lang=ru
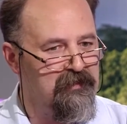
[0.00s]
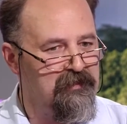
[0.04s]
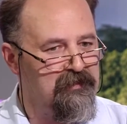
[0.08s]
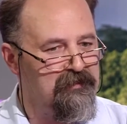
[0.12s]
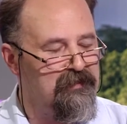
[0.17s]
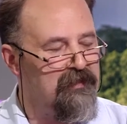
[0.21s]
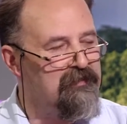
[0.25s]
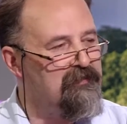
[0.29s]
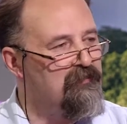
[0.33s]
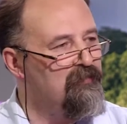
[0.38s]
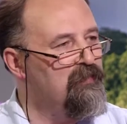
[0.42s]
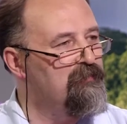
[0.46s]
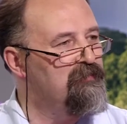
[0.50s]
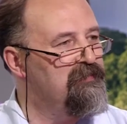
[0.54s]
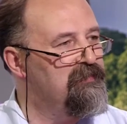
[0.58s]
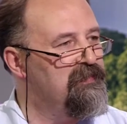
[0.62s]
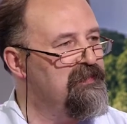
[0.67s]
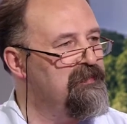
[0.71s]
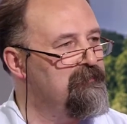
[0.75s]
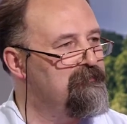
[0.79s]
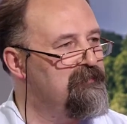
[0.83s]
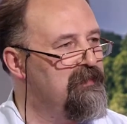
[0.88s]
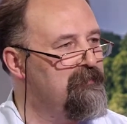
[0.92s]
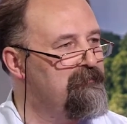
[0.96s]
какой
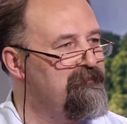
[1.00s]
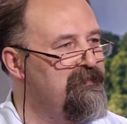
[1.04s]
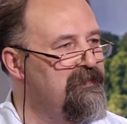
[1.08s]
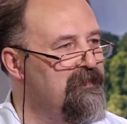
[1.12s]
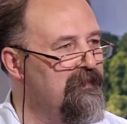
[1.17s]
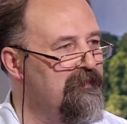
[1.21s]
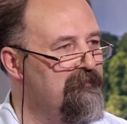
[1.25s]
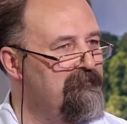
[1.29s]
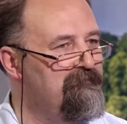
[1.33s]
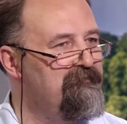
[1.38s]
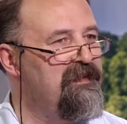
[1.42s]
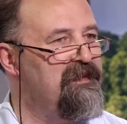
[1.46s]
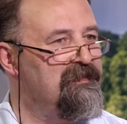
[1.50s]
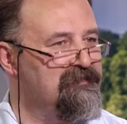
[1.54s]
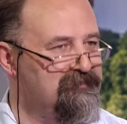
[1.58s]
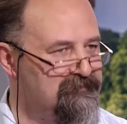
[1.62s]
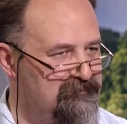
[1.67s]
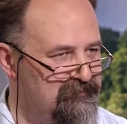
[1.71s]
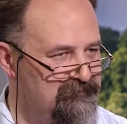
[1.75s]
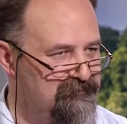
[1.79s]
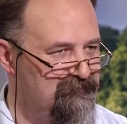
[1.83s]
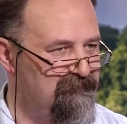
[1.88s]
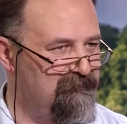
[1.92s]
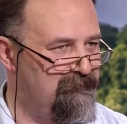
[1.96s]
был бы мир без
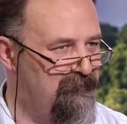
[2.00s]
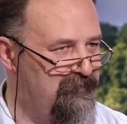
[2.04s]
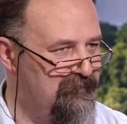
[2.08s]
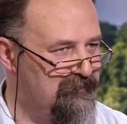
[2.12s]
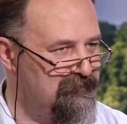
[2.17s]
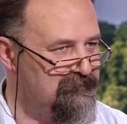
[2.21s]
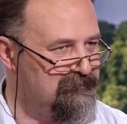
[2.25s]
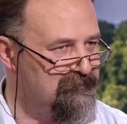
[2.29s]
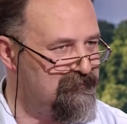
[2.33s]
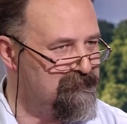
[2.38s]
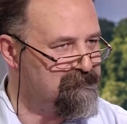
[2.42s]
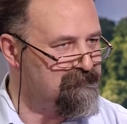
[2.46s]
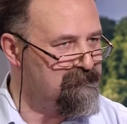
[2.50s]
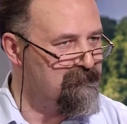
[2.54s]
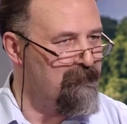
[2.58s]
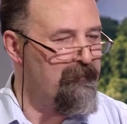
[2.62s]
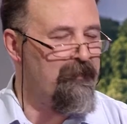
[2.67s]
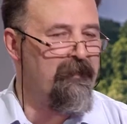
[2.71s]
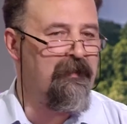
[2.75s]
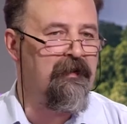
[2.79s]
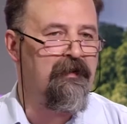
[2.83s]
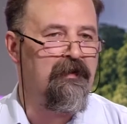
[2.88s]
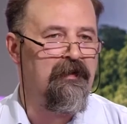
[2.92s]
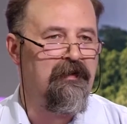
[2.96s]
Салбеза.
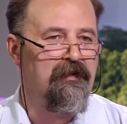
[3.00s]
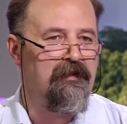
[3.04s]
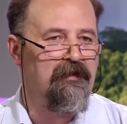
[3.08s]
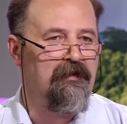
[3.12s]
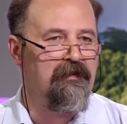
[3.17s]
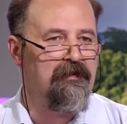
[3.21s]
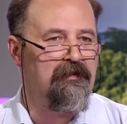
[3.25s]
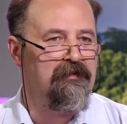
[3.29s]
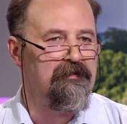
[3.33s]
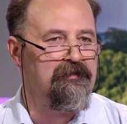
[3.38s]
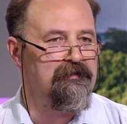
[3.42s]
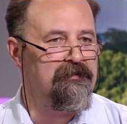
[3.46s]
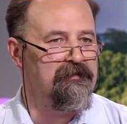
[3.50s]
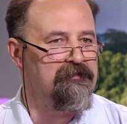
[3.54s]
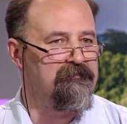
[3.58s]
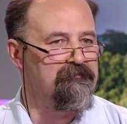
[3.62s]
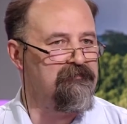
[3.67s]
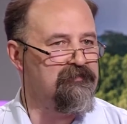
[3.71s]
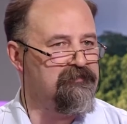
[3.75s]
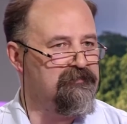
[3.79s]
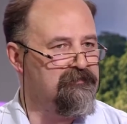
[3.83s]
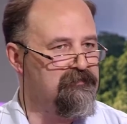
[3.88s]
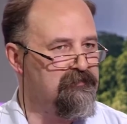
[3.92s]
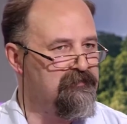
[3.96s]
Э, и
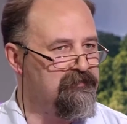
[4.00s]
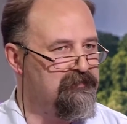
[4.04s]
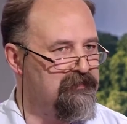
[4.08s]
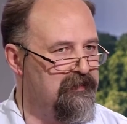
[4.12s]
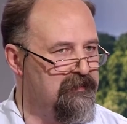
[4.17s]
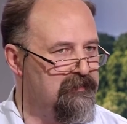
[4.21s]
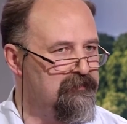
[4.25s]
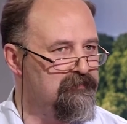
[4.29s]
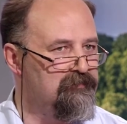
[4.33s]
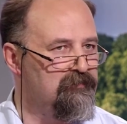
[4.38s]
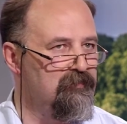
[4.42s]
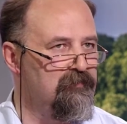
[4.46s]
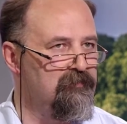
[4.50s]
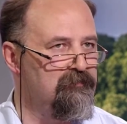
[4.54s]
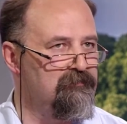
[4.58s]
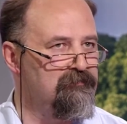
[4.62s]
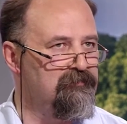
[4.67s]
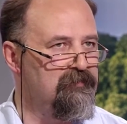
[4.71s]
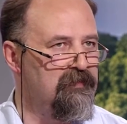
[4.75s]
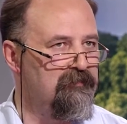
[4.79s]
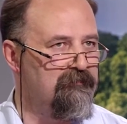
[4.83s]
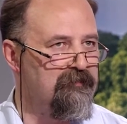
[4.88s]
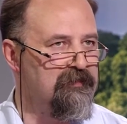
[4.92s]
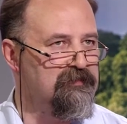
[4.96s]
вот те, кто
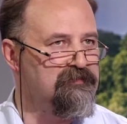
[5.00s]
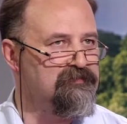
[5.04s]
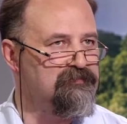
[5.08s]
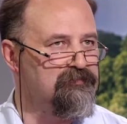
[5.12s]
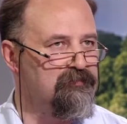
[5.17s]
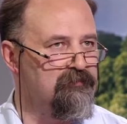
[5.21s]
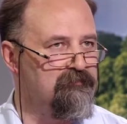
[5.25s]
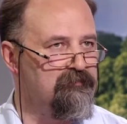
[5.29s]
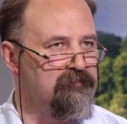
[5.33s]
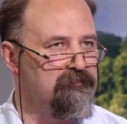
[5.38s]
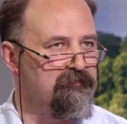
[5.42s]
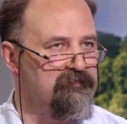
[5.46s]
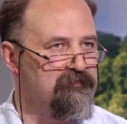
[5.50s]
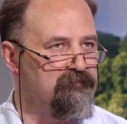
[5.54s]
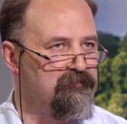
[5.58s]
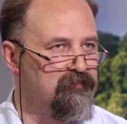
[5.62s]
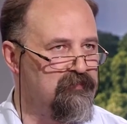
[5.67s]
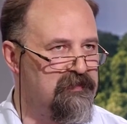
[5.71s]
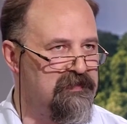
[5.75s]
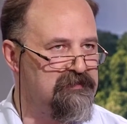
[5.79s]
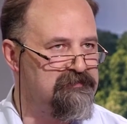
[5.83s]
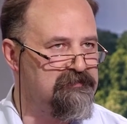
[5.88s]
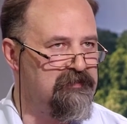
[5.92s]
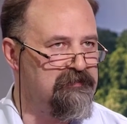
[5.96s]
говорят, что вот
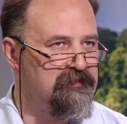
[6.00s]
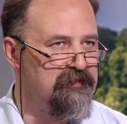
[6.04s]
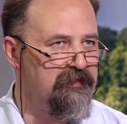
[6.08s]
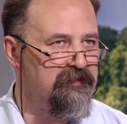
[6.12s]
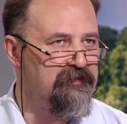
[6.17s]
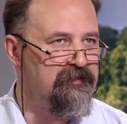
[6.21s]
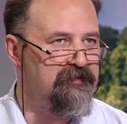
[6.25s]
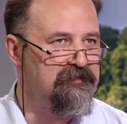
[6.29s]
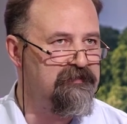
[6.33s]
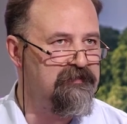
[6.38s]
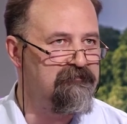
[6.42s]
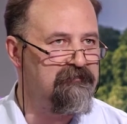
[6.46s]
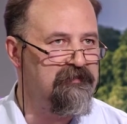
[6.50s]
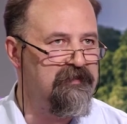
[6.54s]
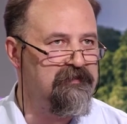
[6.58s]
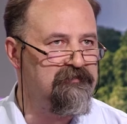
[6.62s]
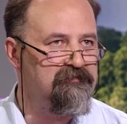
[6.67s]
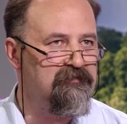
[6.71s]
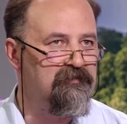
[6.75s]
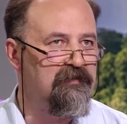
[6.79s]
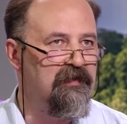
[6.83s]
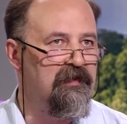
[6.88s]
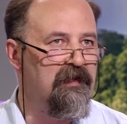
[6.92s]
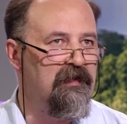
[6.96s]
у нас альтернатив
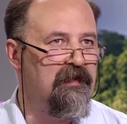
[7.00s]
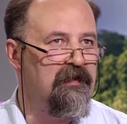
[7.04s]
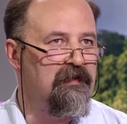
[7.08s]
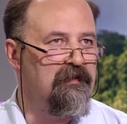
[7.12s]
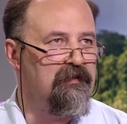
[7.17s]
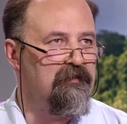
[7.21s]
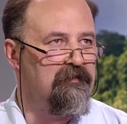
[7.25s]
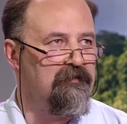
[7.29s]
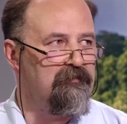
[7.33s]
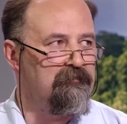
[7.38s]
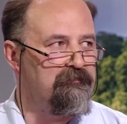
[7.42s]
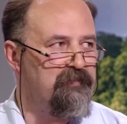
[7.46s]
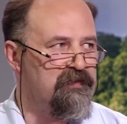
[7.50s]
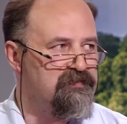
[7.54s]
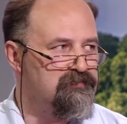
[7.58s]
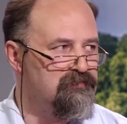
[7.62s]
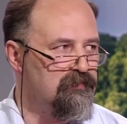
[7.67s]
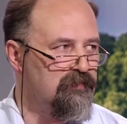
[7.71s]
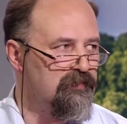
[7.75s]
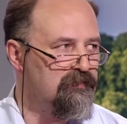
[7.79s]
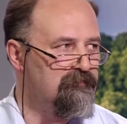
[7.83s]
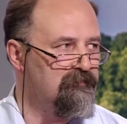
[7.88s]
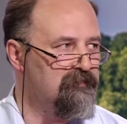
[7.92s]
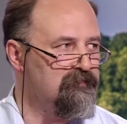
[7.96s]
нету,
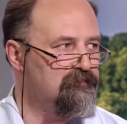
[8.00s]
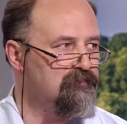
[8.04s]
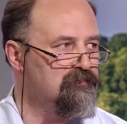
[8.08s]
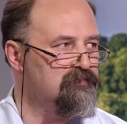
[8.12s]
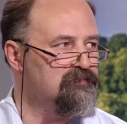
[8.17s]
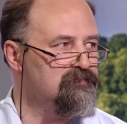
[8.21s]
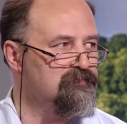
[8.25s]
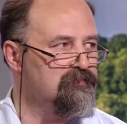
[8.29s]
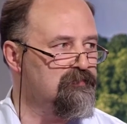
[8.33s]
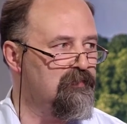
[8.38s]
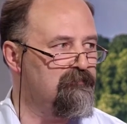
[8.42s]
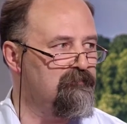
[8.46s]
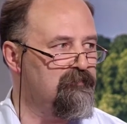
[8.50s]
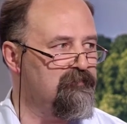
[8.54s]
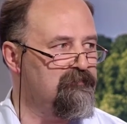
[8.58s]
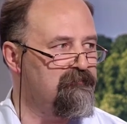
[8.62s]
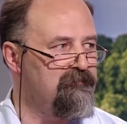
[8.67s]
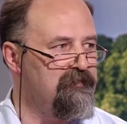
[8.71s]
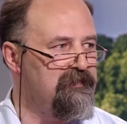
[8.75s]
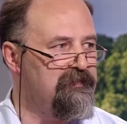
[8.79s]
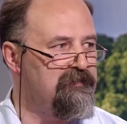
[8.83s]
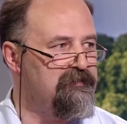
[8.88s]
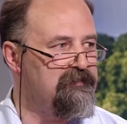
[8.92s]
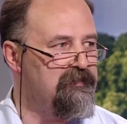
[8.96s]
подчеркивая то, что
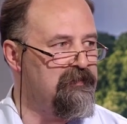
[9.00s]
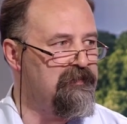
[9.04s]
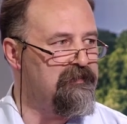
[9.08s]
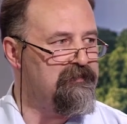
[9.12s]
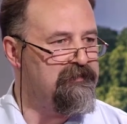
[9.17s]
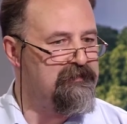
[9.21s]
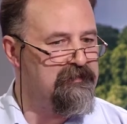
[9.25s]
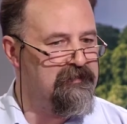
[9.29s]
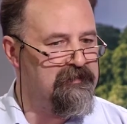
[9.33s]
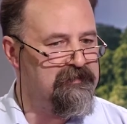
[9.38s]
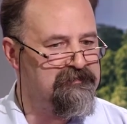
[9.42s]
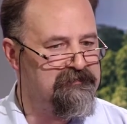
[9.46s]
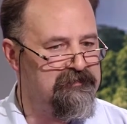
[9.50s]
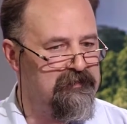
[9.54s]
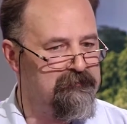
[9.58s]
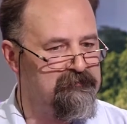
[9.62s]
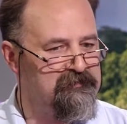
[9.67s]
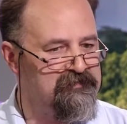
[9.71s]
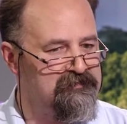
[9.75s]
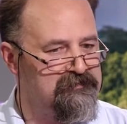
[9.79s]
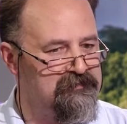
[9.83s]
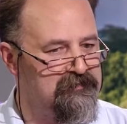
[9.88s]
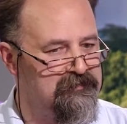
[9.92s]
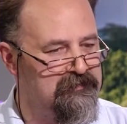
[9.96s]
вот видите ли, те
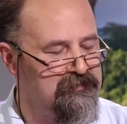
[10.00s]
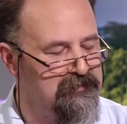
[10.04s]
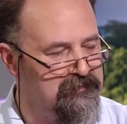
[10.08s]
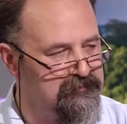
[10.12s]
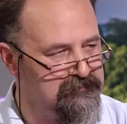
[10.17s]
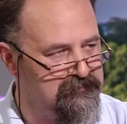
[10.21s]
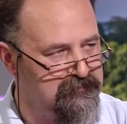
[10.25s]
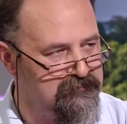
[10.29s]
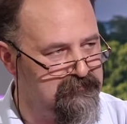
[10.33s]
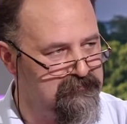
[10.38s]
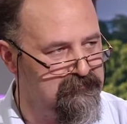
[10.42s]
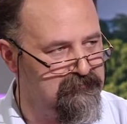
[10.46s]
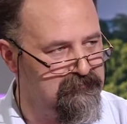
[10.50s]
70 лет,